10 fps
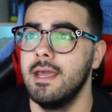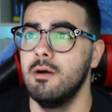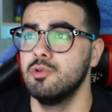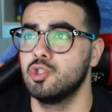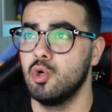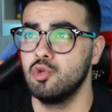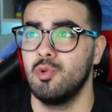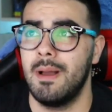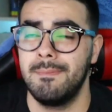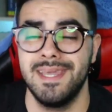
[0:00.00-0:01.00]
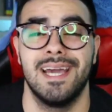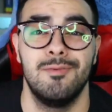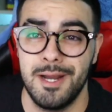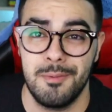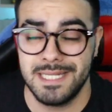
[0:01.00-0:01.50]
Eu sou tua amiga
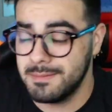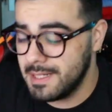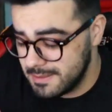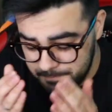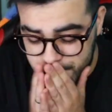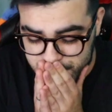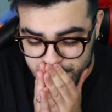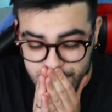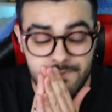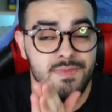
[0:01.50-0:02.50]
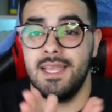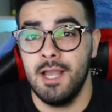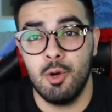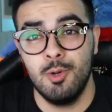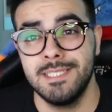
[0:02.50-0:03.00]
do Iron Master, mano
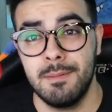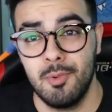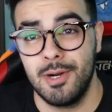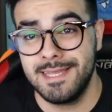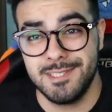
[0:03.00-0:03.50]
coisa boa.